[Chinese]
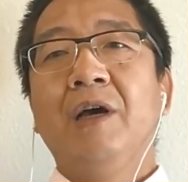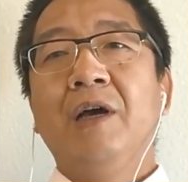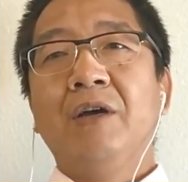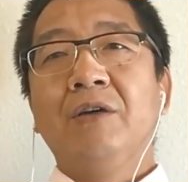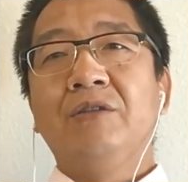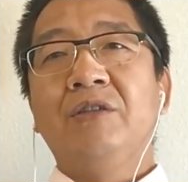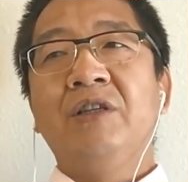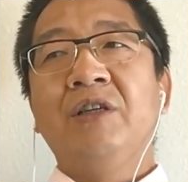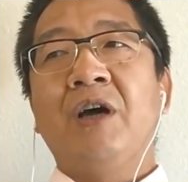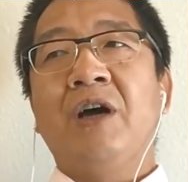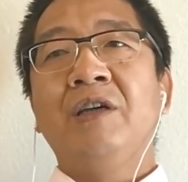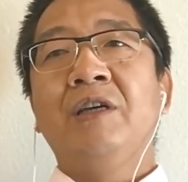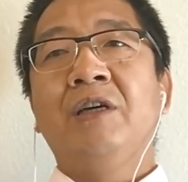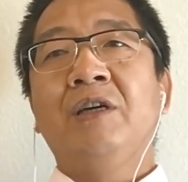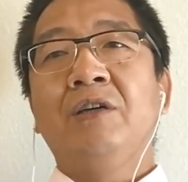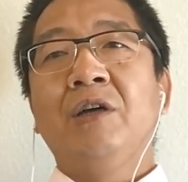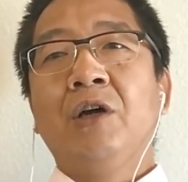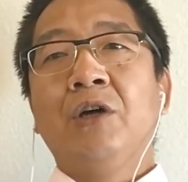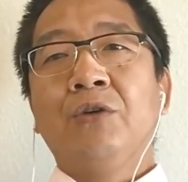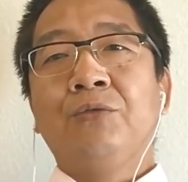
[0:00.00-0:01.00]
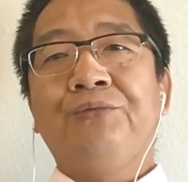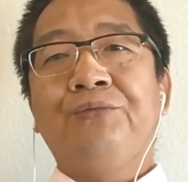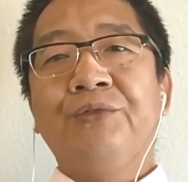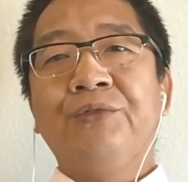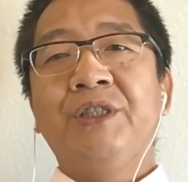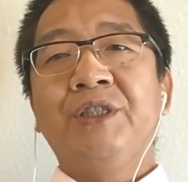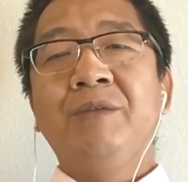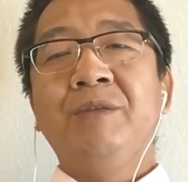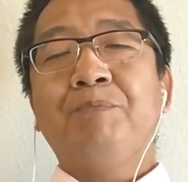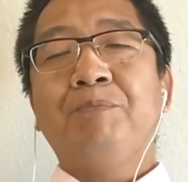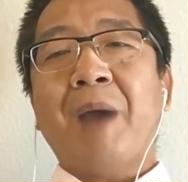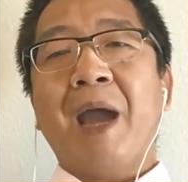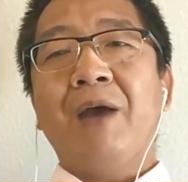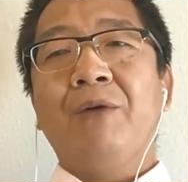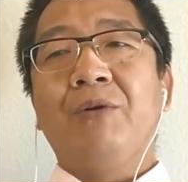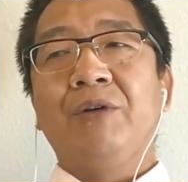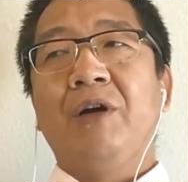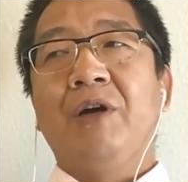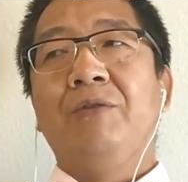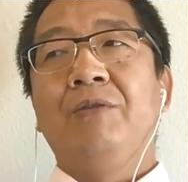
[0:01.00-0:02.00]
是要复兴拜
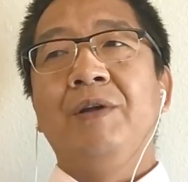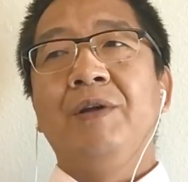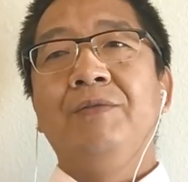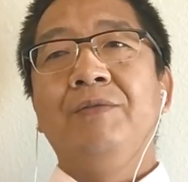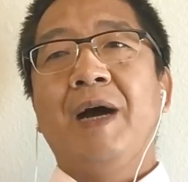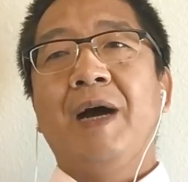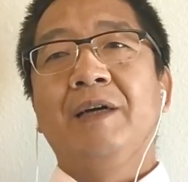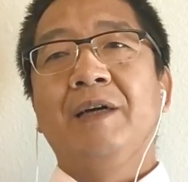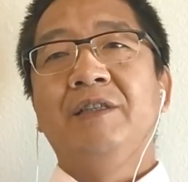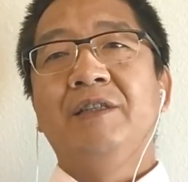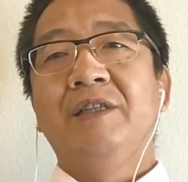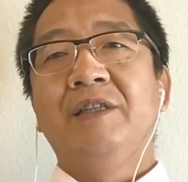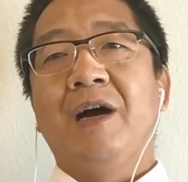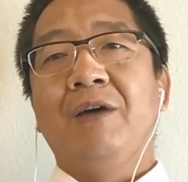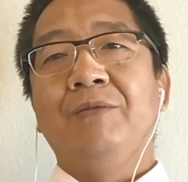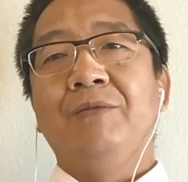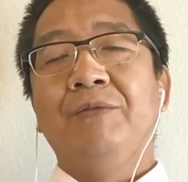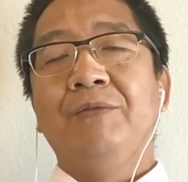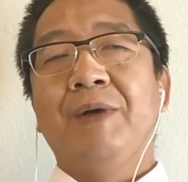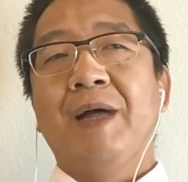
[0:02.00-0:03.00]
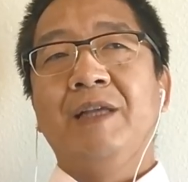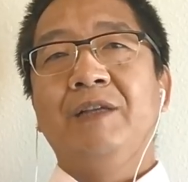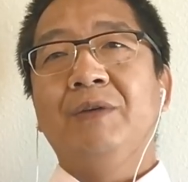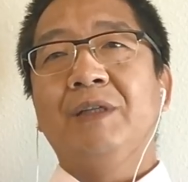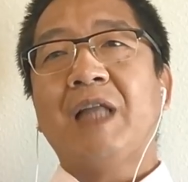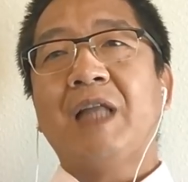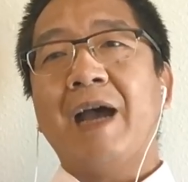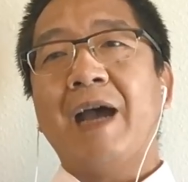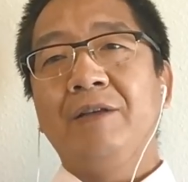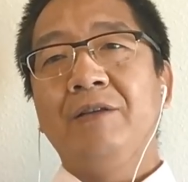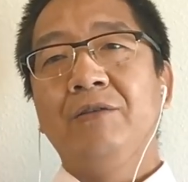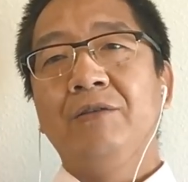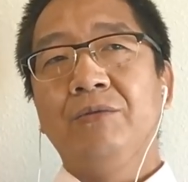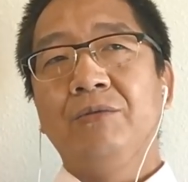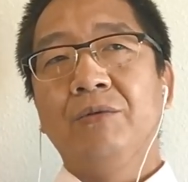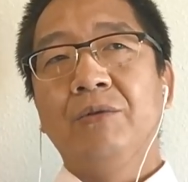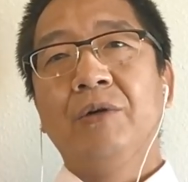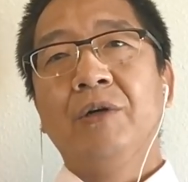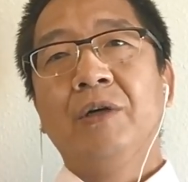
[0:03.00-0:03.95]
火教文化和伊朗文化一位大英雄，